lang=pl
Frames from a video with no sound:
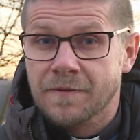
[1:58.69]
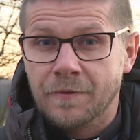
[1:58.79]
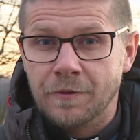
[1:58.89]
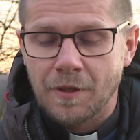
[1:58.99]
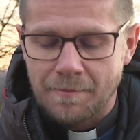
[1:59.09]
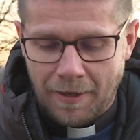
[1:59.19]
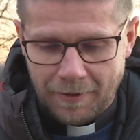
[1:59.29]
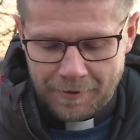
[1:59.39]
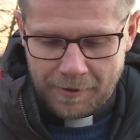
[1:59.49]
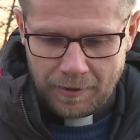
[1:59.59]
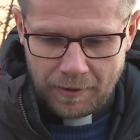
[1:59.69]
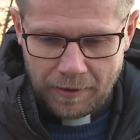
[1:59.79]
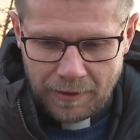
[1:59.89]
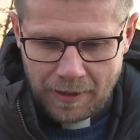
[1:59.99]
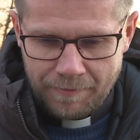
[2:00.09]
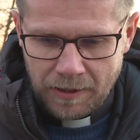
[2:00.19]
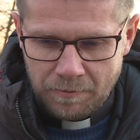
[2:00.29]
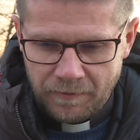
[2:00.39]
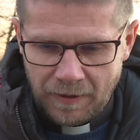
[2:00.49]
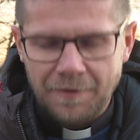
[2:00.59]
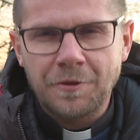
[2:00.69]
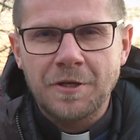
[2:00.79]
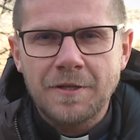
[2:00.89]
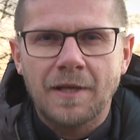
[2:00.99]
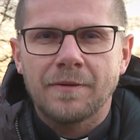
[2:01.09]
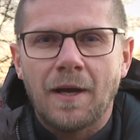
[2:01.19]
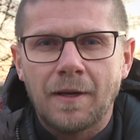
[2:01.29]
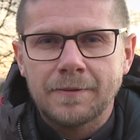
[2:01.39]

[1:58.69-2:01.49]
w swoich domach. Jedna pani mówi, ale to się nie da.